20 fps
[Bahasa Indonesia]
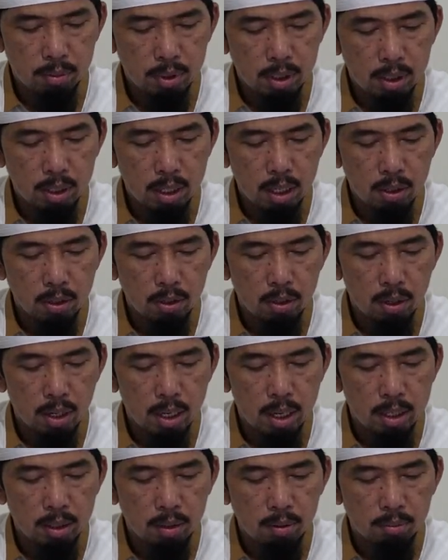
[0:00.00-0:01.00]
tentang
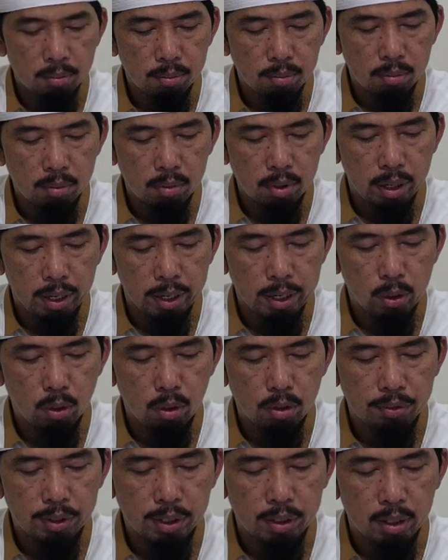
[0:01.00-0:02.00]
salat
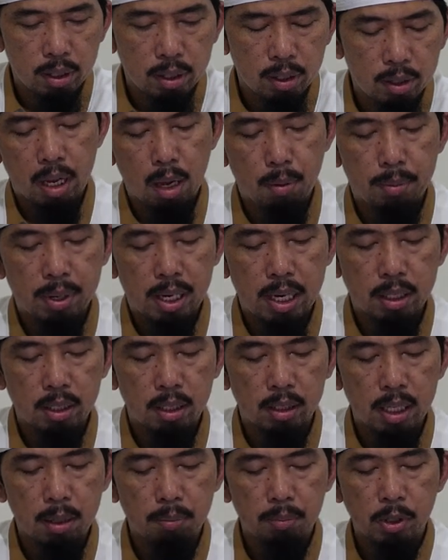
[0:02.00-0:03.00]
Idul Fitr. Apakah
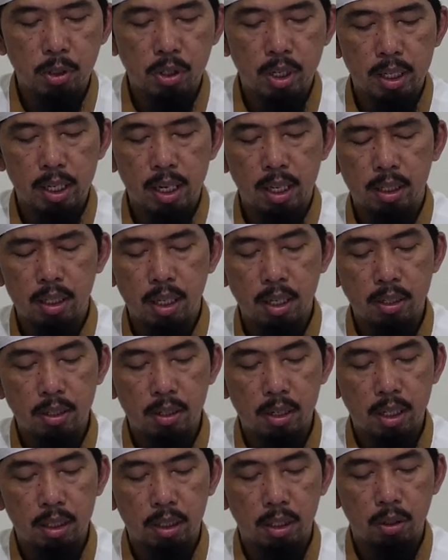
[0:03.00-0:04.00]
tetap disyariatkan
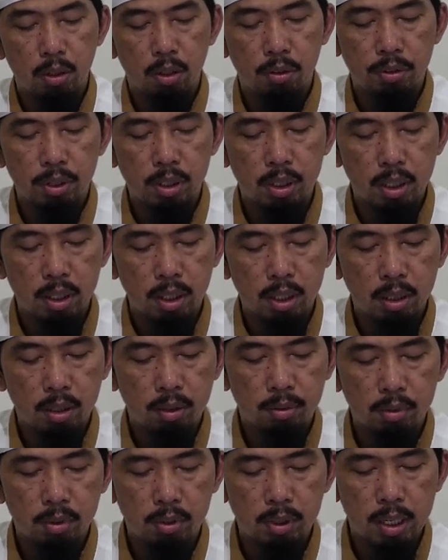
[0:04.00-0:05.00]
salat Idul Fitri
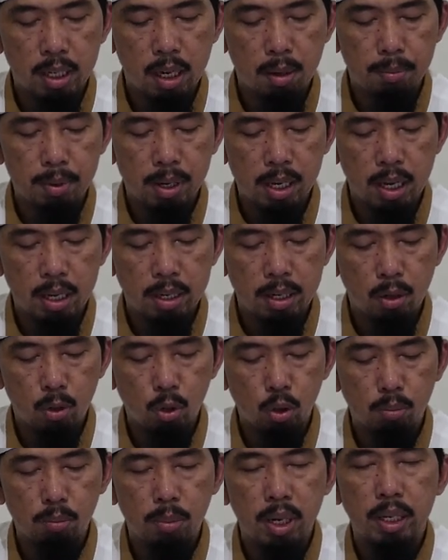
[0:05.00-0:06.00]
dan apakah ada
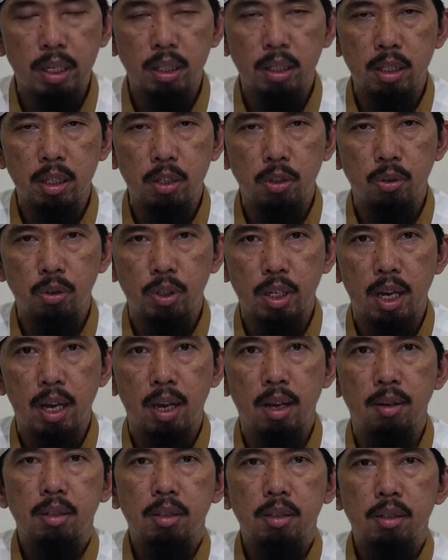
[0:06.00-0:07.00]
khutbah idnya juga?
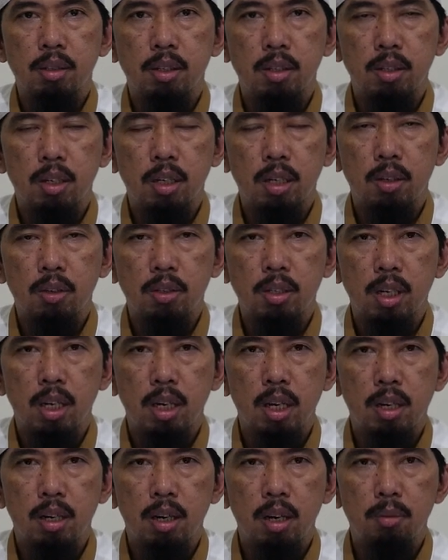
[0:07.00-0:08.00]
Saudaraku
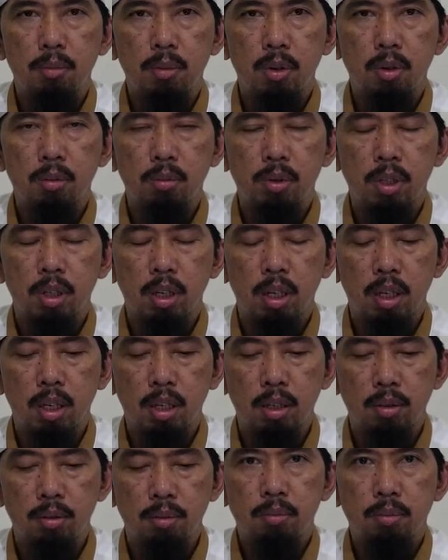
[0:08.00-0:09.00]
sekalian rahimakumullah,
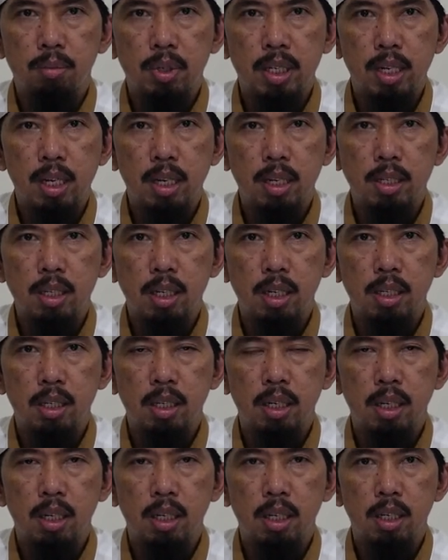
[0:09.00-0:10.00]
pada
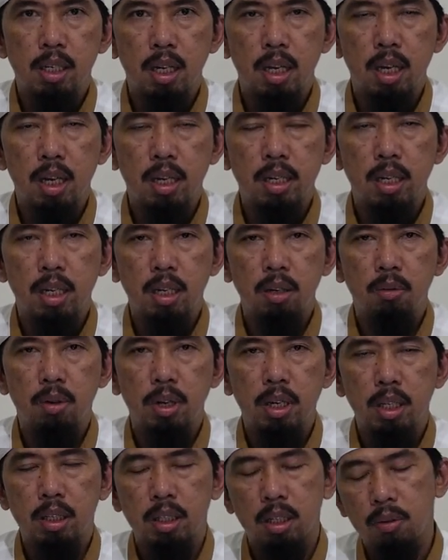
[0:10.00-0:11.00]
asalnya ada
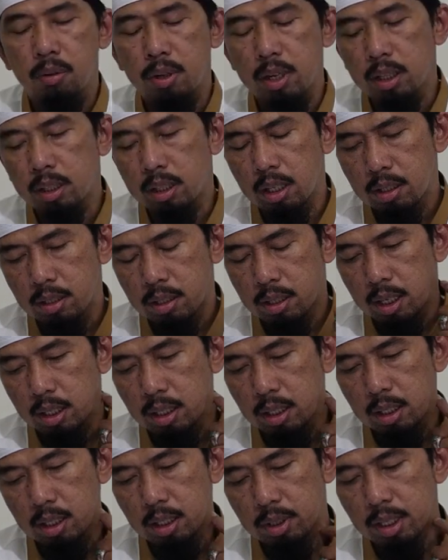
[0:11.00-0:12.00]
riwayat-riwayat yang
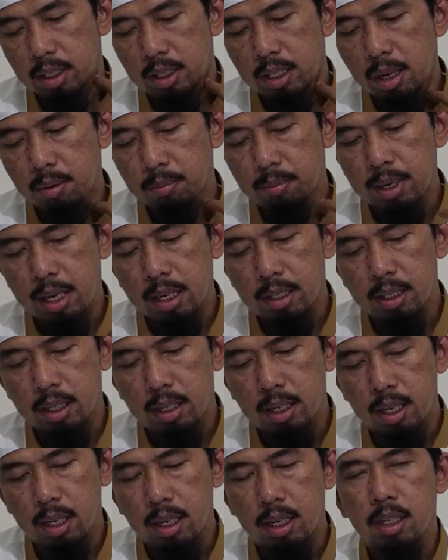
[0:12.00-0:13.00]
sahih tentang
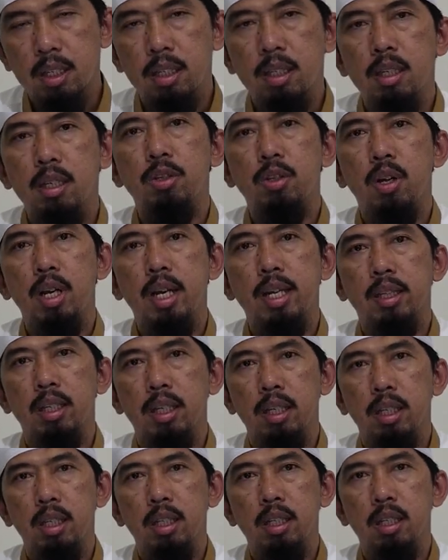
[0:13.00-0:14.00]
pelaksanaan salat
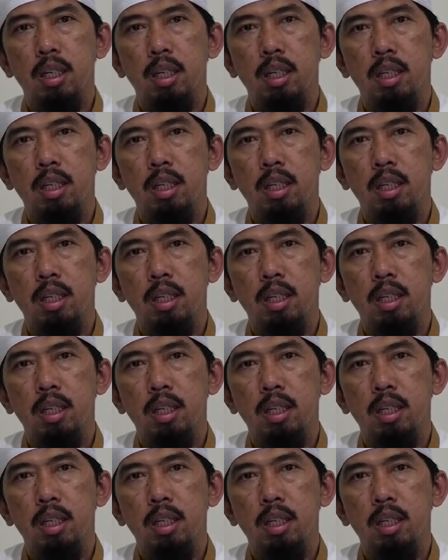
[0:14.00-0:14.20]
Id